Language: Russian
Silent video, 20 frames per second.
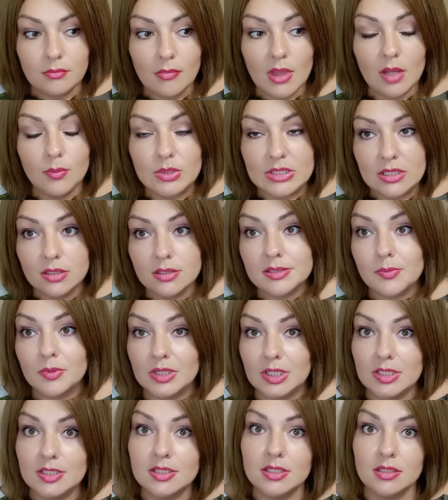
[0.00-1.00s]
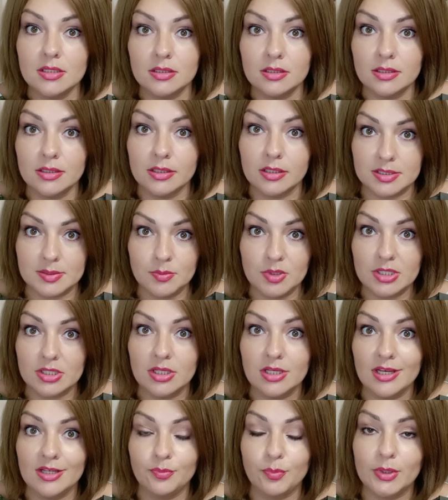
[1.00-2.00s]
обязательно смотрите э,
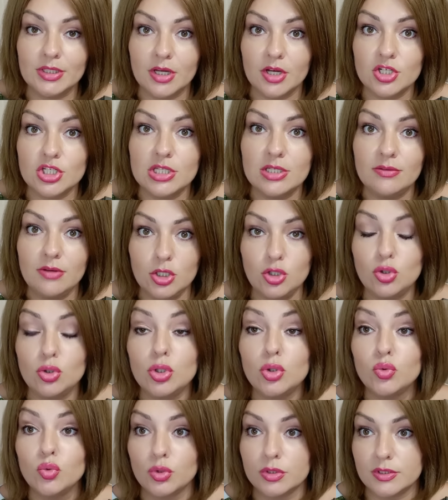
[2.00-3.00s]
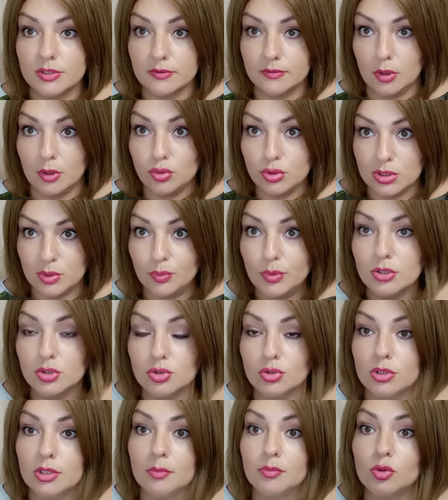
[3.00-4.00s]
размерный ряд под каждой вещью и отзывы. Люди
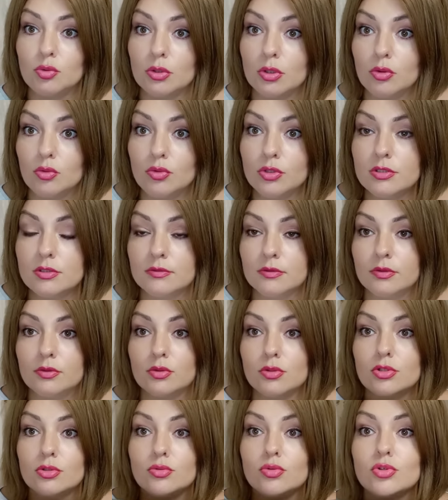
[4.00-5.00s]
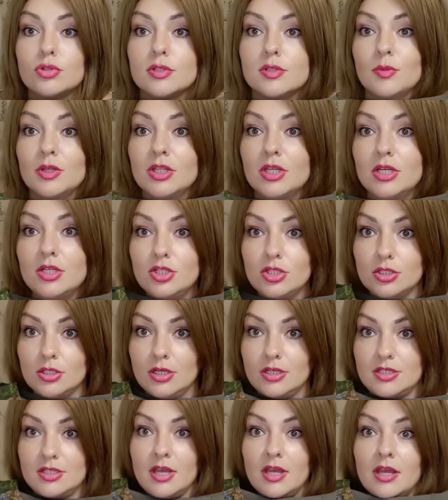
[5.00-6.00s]
пишут, там много отзывов, тоже нужно смотреть,
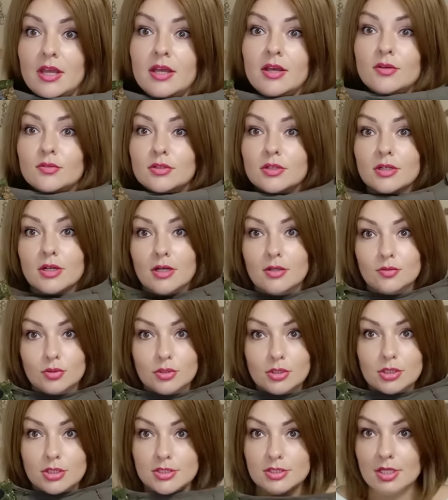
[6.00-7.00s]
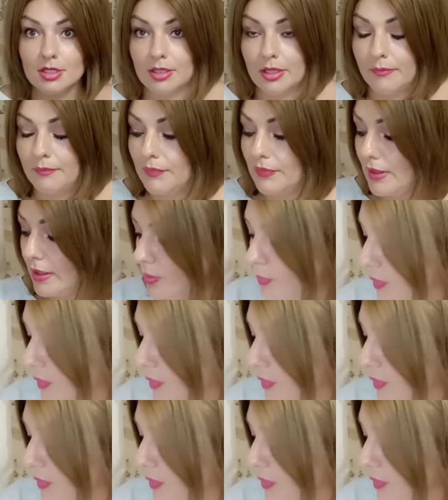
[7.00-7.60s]
читать. Вот такая вот красота. Так,